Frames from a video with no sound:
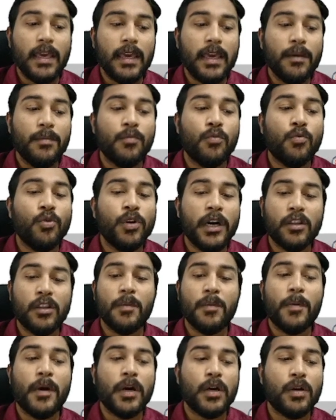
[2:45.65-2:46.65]
ఈ
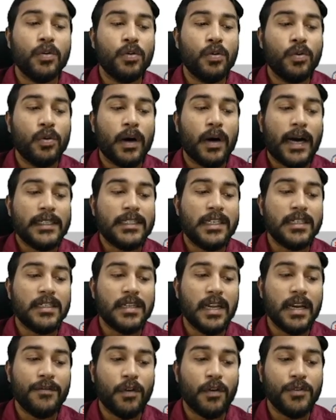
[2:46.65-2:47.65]
మూడింటితో పాటు
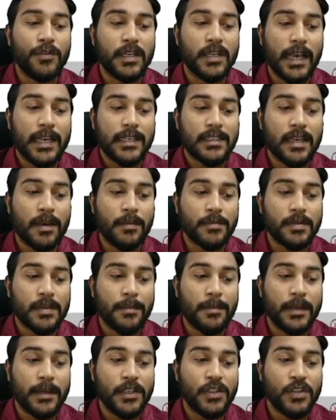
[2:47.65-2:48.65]
అసిస్టెంట్ ప్రొఫెసర్ ఎగ్జామ్
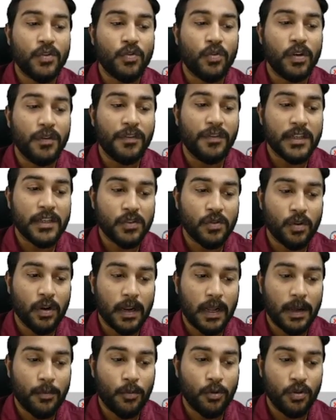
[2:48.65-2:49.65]
సంబంధించి నోటిఫికేషన్
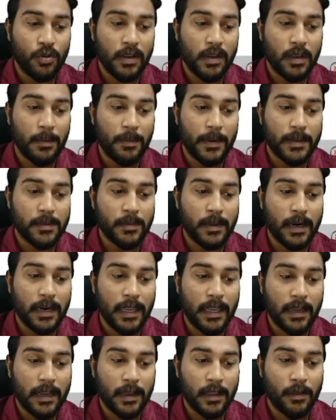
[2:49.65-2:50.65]
కూడా రాబోతుందని చెప్పేసి మనకు
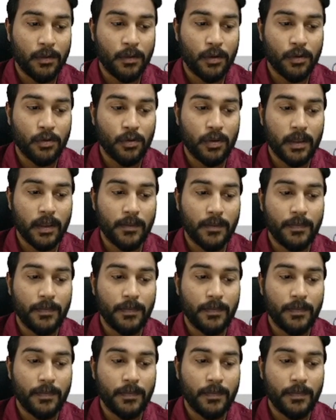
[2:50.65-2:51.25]
క్లియర్గా అర్థమవుతుంది